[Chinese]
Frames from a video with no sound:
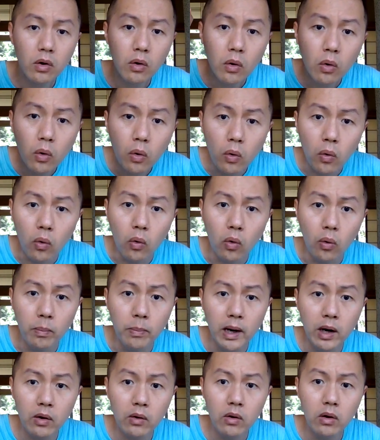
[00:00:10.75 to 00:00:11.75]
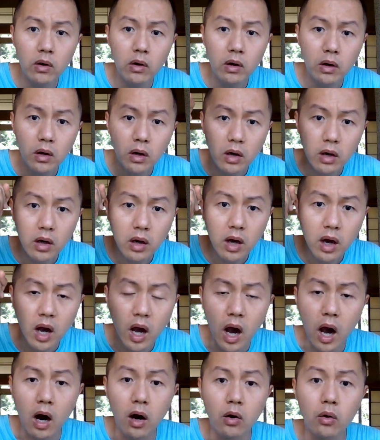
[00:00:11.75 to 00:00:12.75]
火爆、
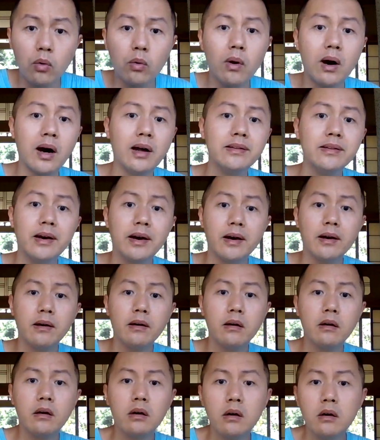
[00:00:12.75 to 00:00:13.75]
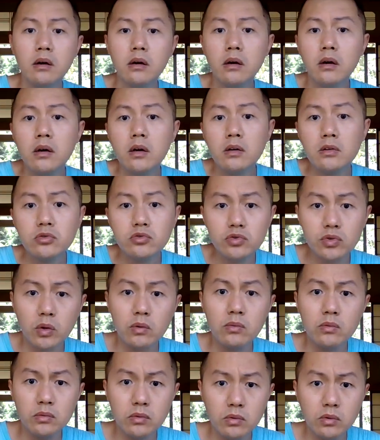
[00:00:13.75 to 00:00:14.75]
好玩的
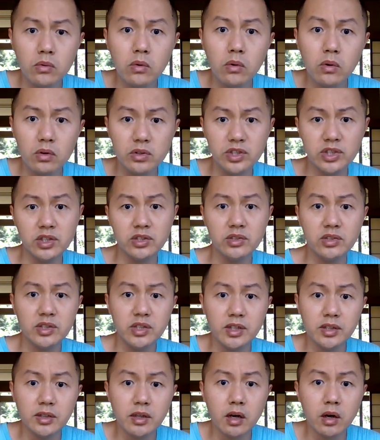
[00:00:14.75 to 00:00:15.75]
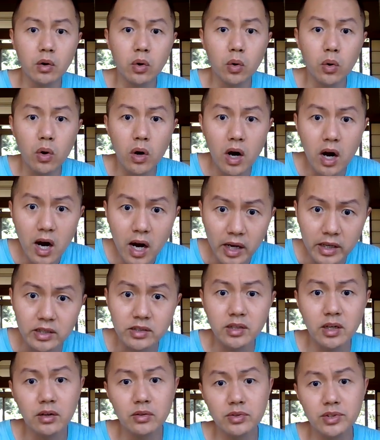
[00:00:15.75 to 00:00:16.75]
中国经济的坏
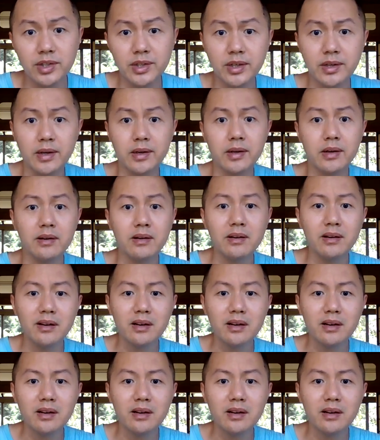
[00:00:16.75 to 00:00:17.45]
消息啊！